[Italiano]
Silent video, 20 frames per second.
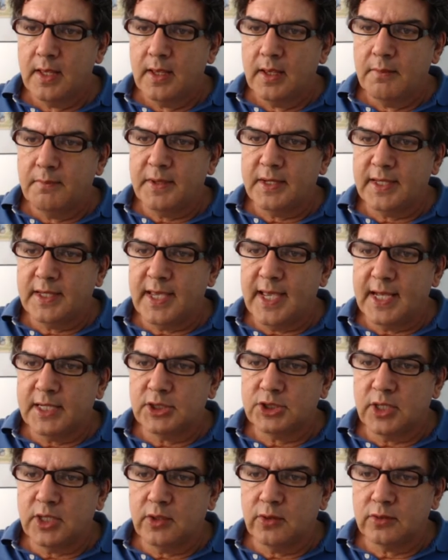perché
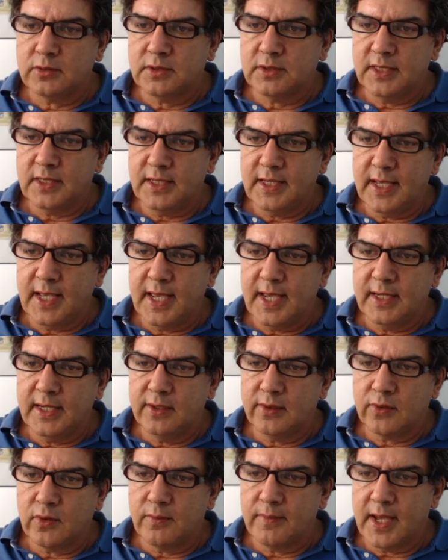Ancelotti è
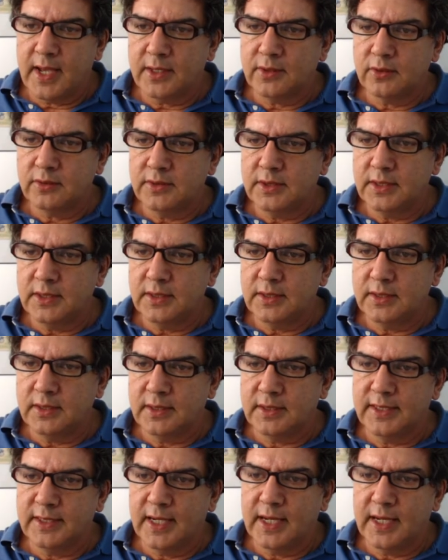il romano di eh,